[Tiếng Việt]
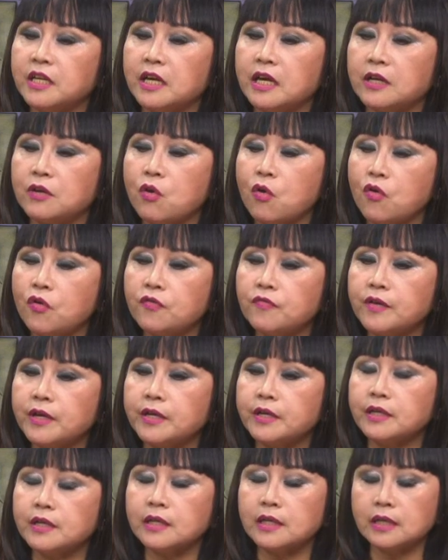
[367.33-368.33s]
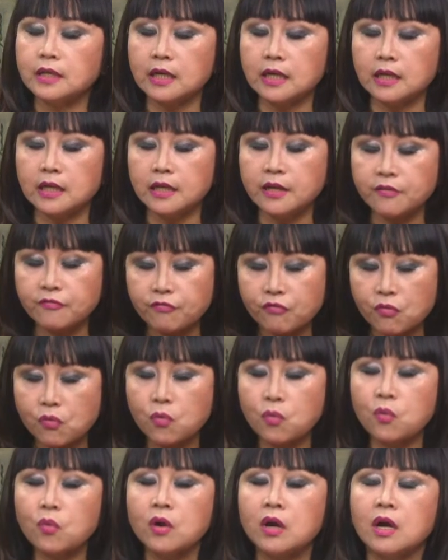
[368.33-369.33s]
ờ, đối với ờ, lê
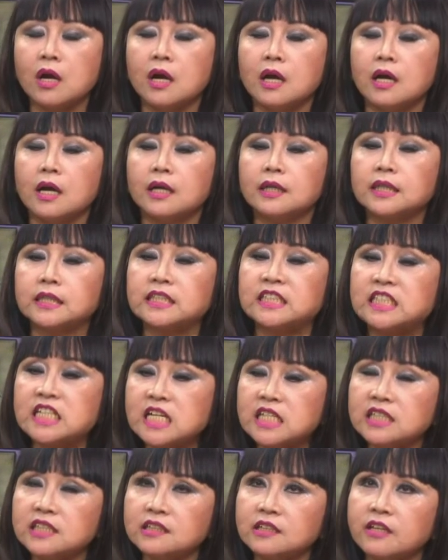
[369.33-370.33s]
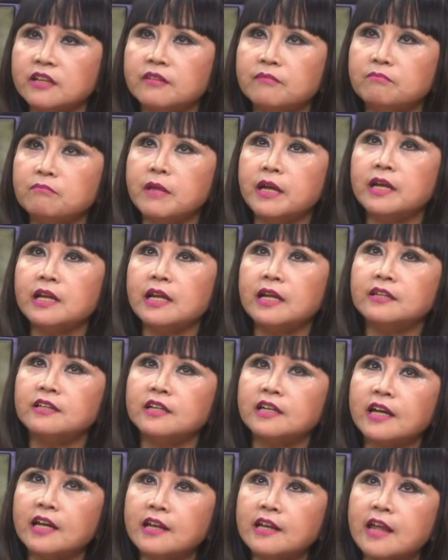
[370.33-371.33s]
phú uh, chân thiện mỹ là
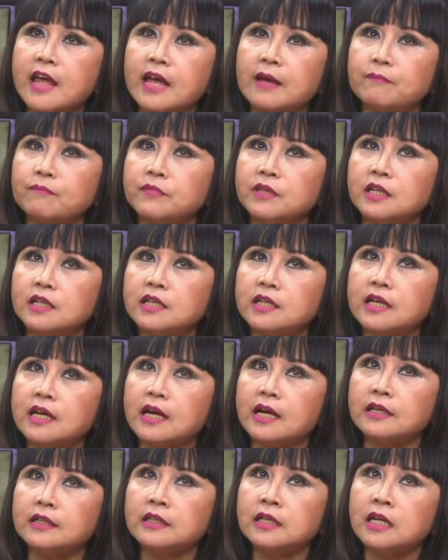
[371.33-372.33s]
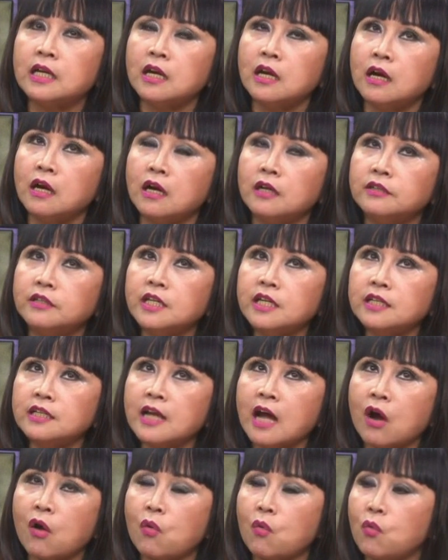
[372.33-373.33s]
những cái đẹp những cái uh, nhân
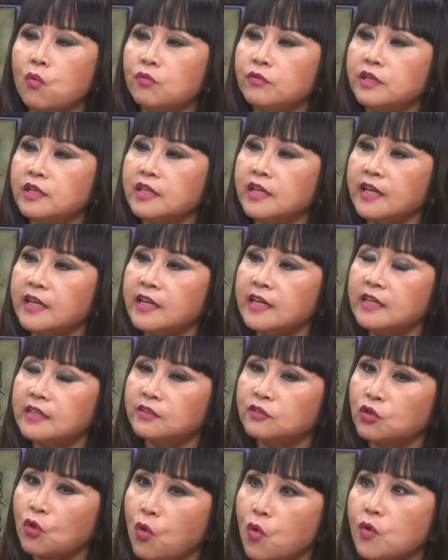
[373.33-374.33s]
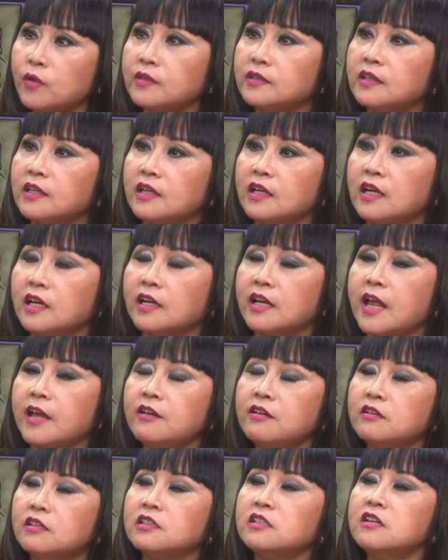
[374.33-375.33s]
hậu những cái tốt để
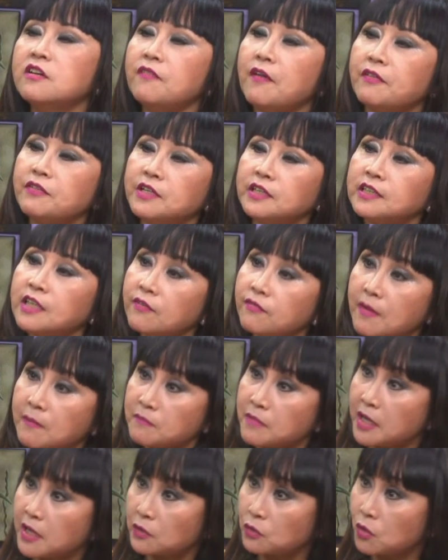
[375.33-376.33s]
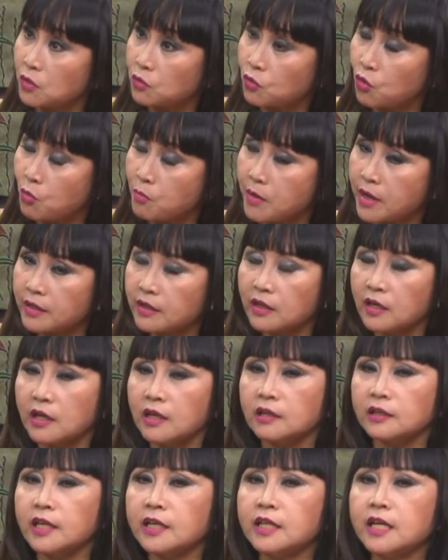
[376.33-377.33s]
được đưa vào những tác phẩm nghệ thuật của mình
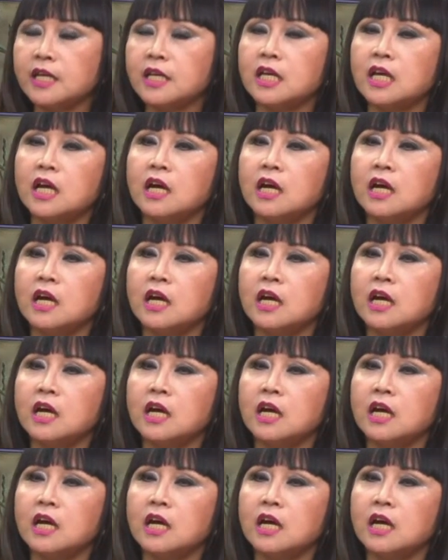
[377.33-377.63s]
thế thì